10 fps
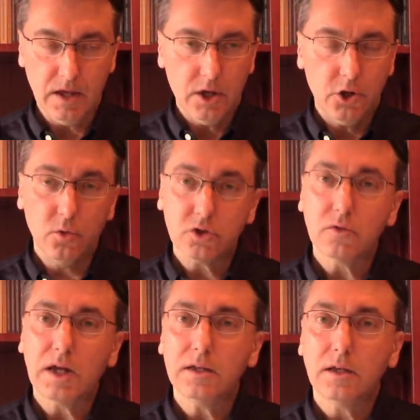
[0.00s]
No es
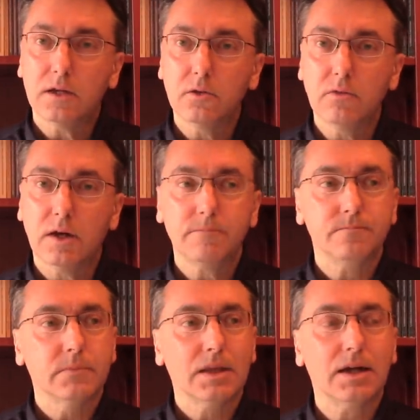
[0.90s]
una literatura
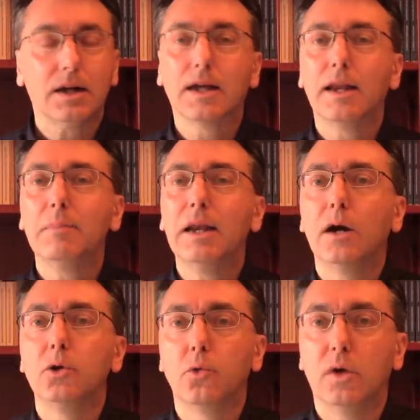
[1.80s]
que reclame la
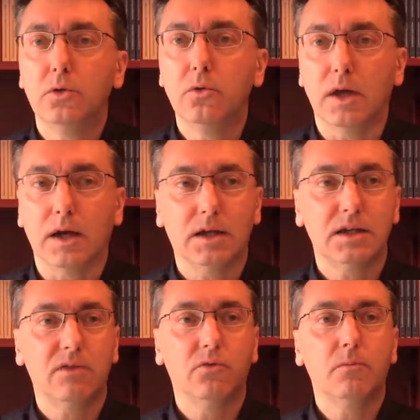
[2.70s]
autoayuda, que
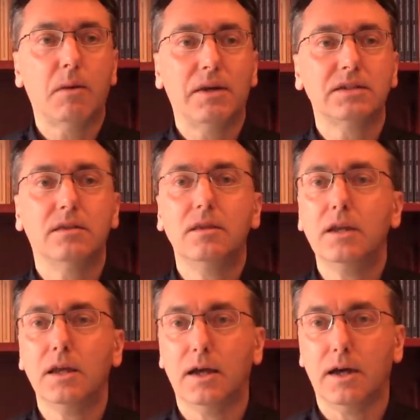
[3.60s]
es la forma más
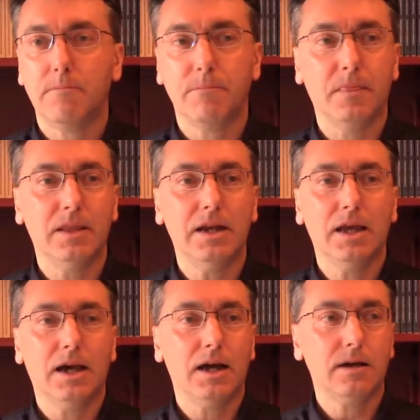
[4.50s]
cínica de
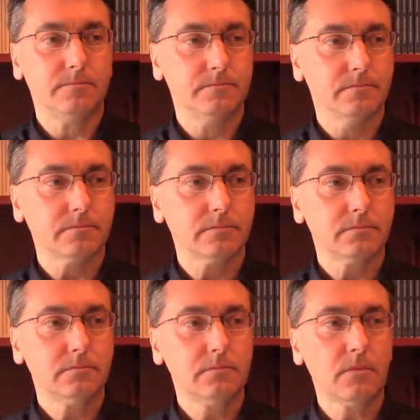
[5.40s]
negar
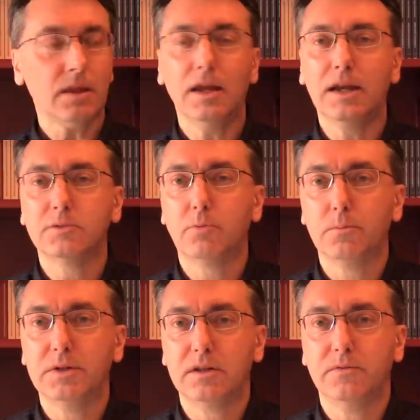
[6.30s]
las
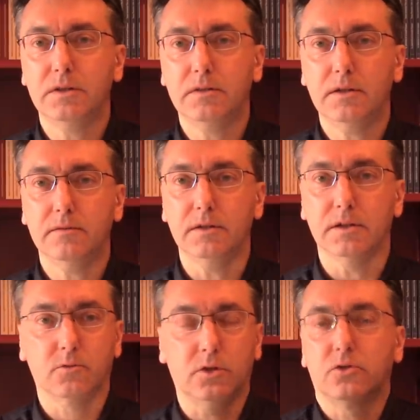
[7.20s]
propias
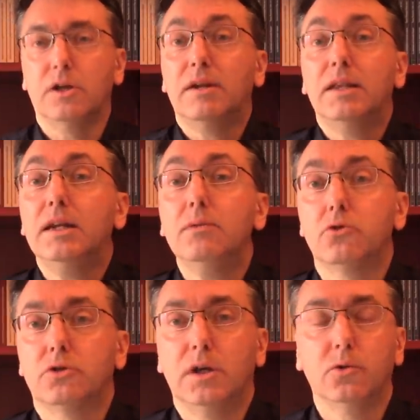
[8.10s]
deficiencias. Cuando se habla de
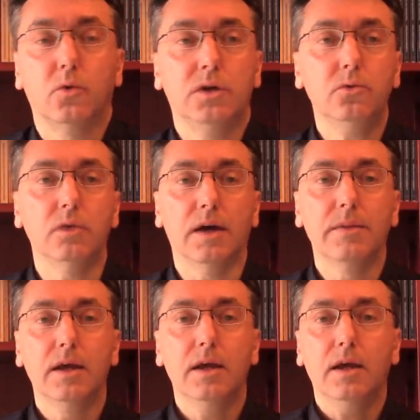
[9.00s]
libros de autoayuda,
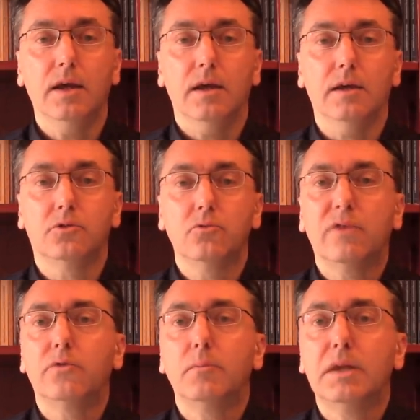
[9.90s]
es
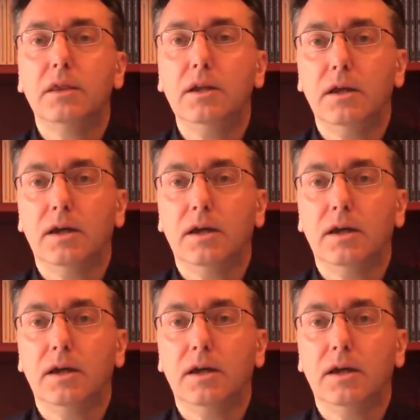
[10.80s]
una forma cínica